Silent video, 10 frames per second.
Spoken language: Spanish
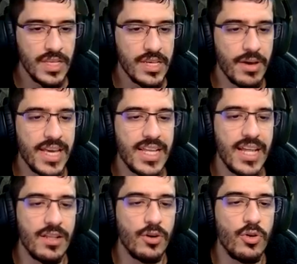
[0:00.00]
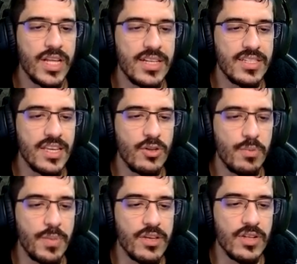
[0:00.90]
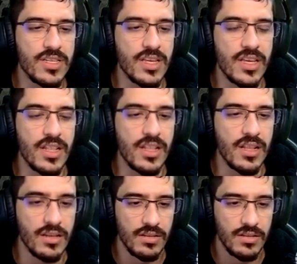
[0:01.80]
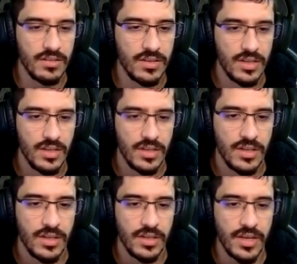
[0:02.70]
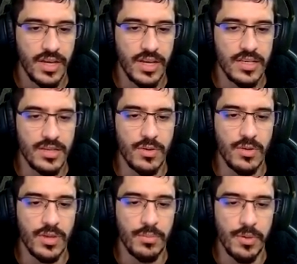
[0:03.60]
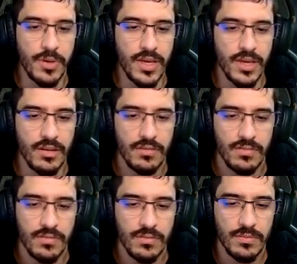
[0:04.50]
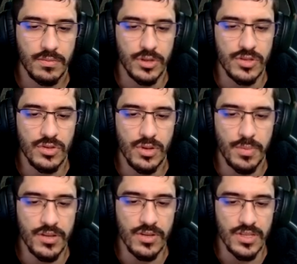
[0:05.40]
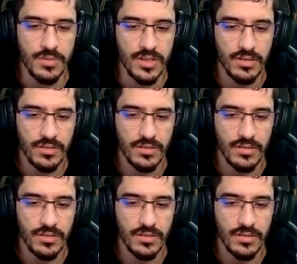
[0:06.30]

Ya ve qué tal, joder, está lleno de españoles el... El servidor de PvE, ¿eh? Porque estos son españoles también.